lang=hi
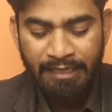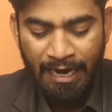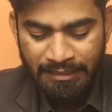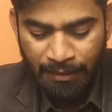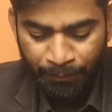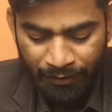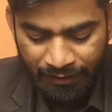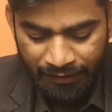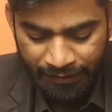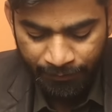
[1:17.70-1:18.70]
इसी का एग्जाम्पल
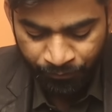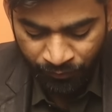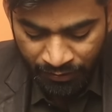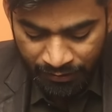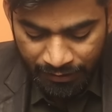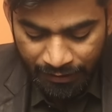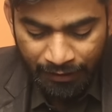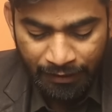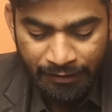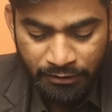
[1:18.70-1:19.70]
ले लेते हैं
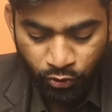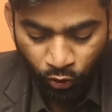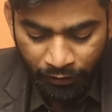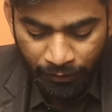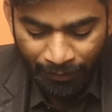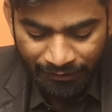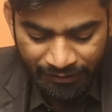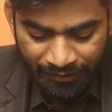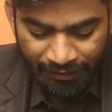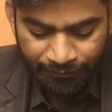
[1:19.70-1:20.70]
स्टॉक की
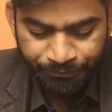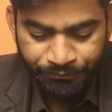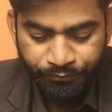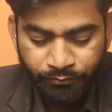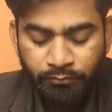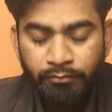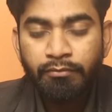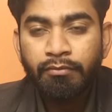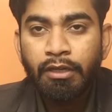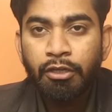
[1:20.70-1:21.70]
बात की जाए
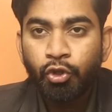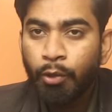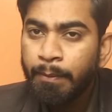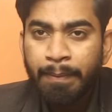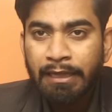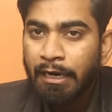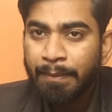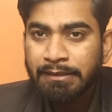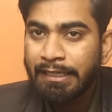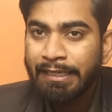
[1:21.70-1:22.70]
तो अभी पंद्रह
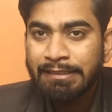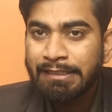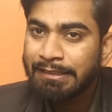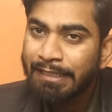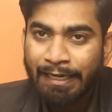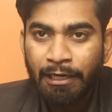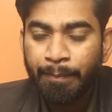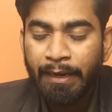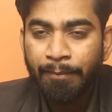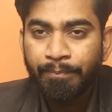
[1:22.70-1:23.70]
परसेंट नीचे है
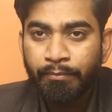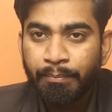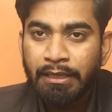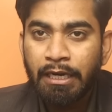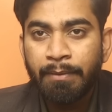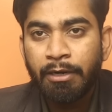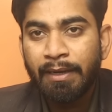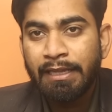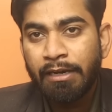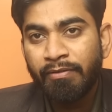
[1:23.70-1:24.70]
सर्किट पे है पंद्रह मिनट
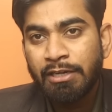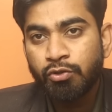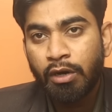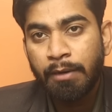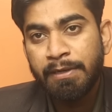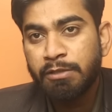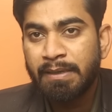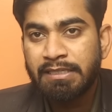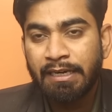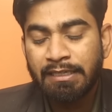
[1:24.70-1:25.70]
बाद ये रिवाइज होकर बीस
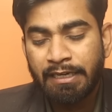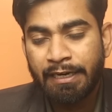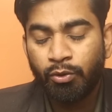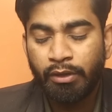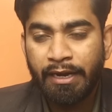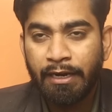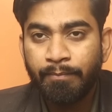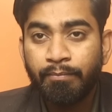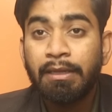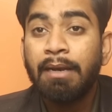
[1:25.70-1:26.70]
परसेंट का सर्किट हो जाएगा
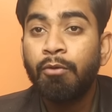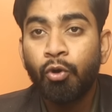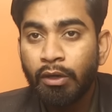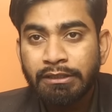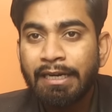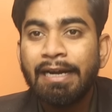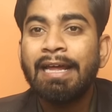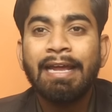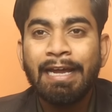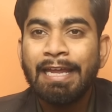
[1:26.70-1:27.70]
मतलब लोअर सर्किट
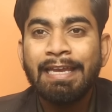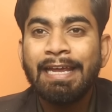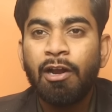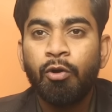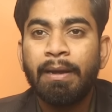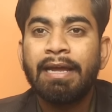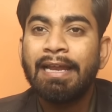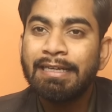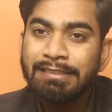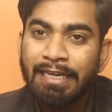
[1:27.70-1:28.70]
लगेगा ये नहीं कह रहा हूं मैं
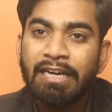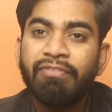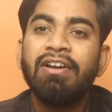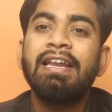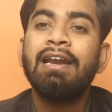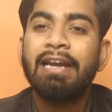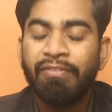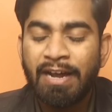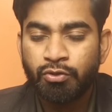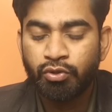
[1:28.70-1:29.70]
लेकिन सर्किट फिल्टर
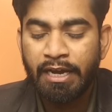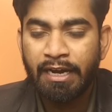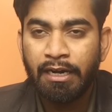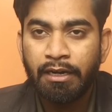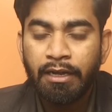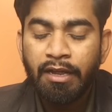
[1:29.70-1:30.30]
रिवाइज हो जाएगा